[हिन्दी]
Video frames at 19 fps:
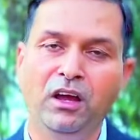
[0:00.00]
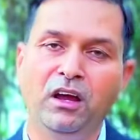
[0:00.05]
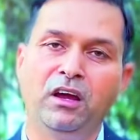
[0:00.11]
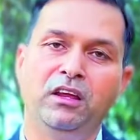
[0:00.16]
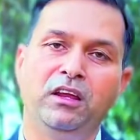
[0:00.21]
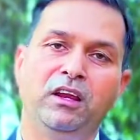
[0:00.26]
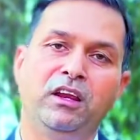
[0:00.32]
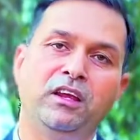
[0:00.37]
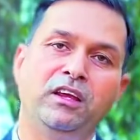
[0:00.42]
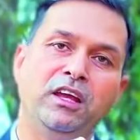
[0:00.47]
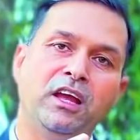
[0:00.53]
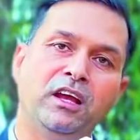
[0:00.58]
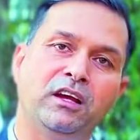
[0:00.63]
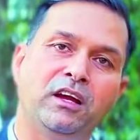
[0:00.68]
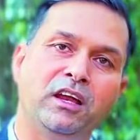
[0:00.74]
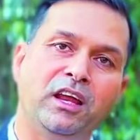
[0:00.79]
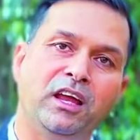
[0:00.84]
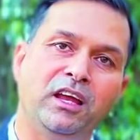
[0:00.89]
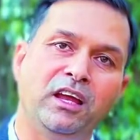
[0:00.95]
अरे ये
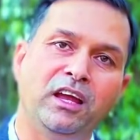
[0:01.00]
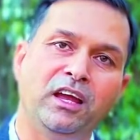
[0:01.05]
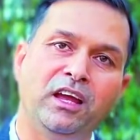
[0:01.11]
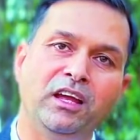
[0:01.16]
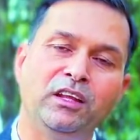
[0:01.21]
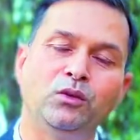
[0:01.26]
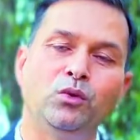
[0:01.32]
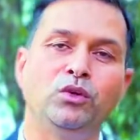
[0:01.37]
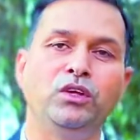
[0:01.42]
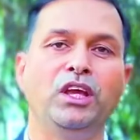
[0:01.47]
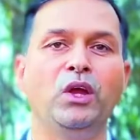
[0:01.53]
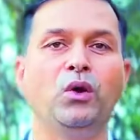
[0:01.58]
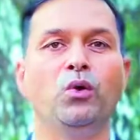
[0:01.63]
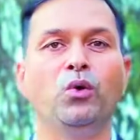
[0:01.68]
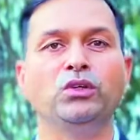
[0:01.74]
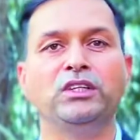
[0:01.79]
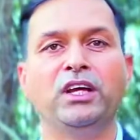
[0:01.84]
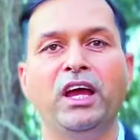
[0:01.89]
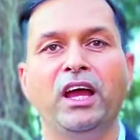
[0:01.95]
करेंगे तो ये
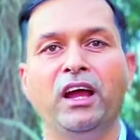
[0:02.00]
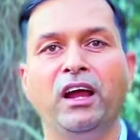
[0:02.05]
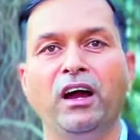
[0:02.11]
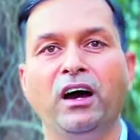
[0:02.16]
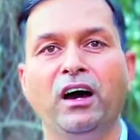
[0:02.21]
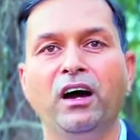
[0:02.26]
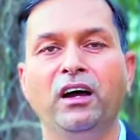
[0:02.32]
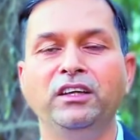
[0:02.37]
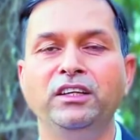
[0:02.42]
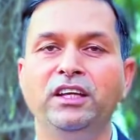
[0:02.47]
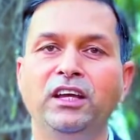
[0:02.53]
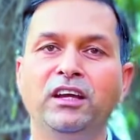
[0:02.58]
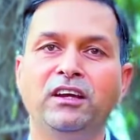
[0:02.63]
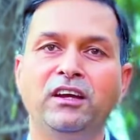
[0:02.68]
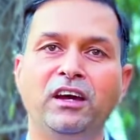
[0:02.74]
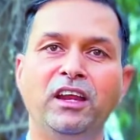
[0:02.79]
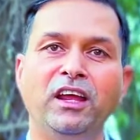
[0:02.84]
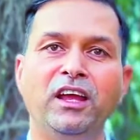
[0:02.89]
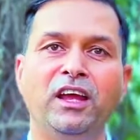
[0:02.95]
हो जाएगा ये
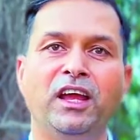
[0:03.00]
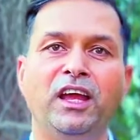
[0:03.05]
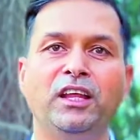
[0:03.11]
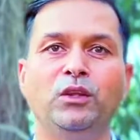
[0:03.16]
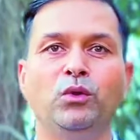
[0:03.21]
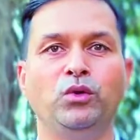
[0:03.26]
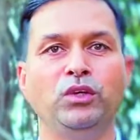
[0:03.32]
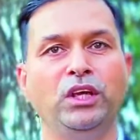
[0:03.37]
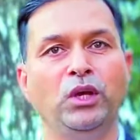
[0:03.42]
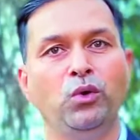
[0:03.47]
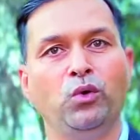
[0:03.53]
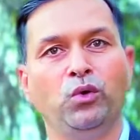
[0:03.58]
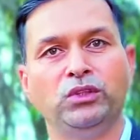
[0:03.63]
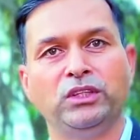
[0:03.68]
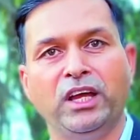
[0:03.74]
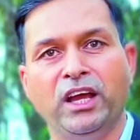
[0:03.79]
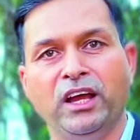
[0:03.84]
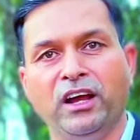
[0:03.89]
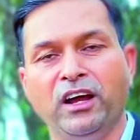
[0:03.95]
करेंगे तो ये हो
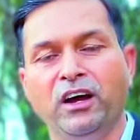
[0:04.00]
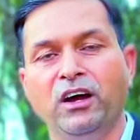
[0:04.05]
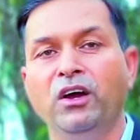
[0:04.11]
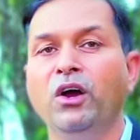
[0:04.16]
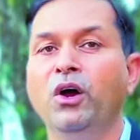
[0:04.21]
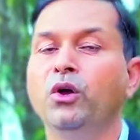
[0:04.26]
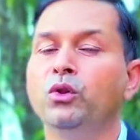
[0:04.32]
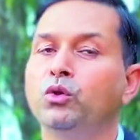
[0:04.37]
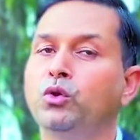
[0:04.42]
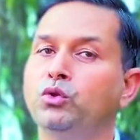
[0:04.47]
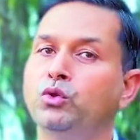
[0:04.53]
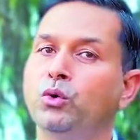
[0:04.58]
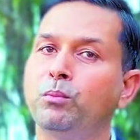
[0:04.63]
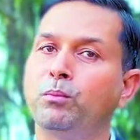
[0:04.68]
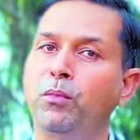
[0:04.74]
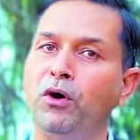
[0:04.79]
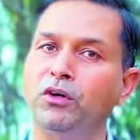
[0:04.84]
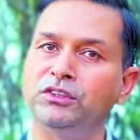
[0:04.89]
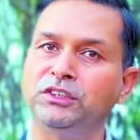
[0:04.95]
जाएगा तो जो
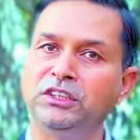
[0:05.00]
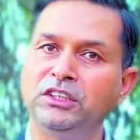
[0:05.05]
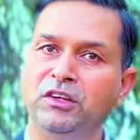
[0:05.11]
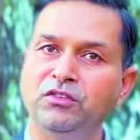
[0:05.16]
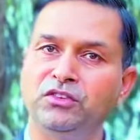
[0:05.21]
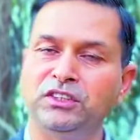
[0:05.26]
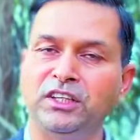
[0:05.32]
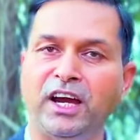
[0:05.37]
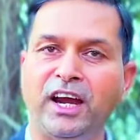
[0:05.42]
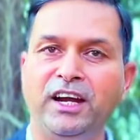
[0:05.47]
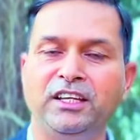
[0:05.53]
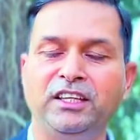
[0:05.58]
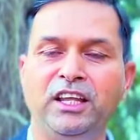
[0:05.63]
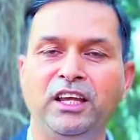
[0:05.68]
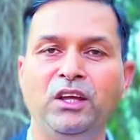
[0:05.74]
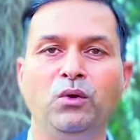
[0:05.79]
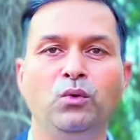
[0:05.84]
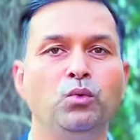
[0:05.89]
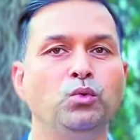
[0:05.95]
पॉजिटिव साइड
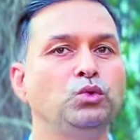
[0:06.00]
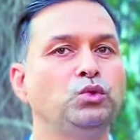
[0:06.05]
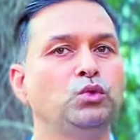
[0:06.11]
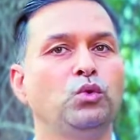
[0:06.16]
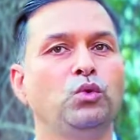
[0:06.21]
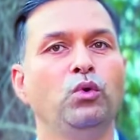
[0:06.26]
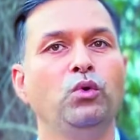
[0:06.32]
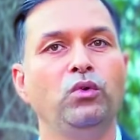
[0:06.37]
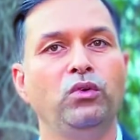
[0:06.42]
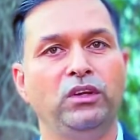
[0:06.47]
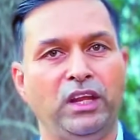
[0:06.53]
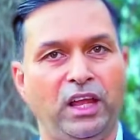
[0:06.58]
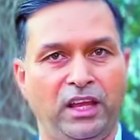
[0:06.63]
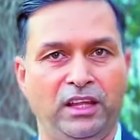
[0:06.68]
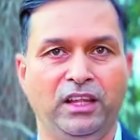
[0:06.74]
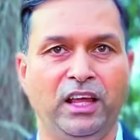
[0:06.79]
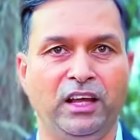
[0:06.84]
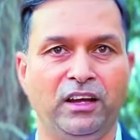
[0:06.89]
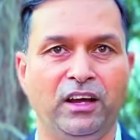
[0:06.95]
थी उसको
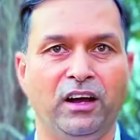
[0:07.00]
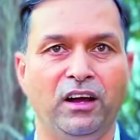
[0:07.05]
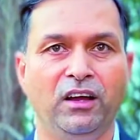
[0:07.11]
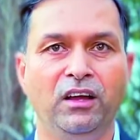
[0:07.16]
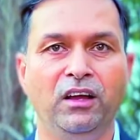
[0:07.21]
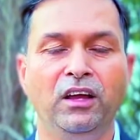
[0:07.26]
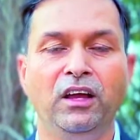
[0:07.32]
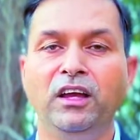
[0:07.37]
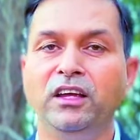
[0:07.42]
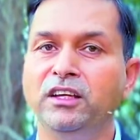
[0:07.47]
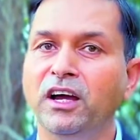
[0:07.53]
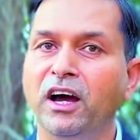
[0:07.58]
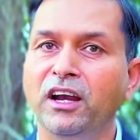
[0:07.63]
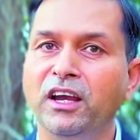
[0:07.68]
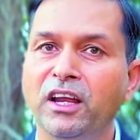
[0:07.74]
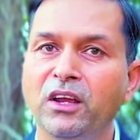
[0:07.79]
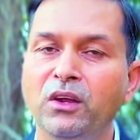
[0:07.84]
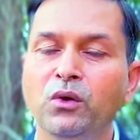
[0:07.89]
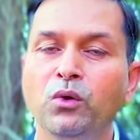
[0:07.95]
नहीं देखा
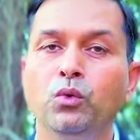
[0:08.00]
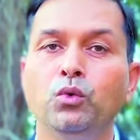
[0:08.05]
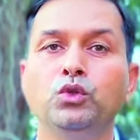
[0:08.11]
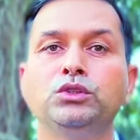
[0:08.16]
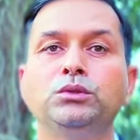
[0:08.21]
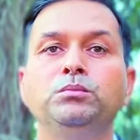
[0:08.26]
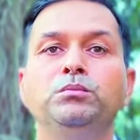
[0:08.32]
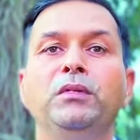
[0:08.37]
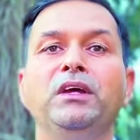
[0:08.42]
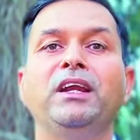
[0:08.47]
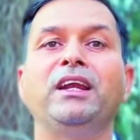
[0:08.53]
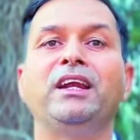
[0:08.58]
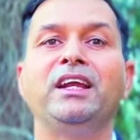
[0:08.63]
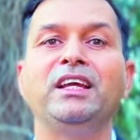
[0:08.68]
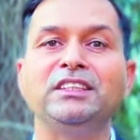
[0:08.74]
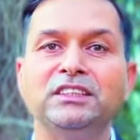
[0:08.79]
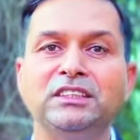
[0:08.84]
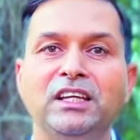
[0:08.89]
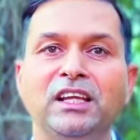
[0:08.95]
यानी उसमें
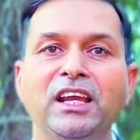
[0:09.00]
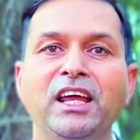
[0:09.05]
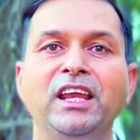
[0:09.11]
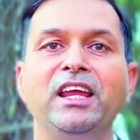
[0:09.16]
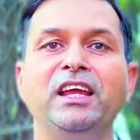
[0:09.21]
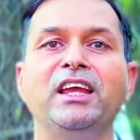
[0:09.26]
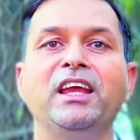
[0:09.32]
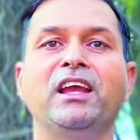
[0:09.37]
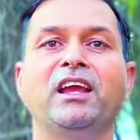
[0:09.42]
रिस्क लेने की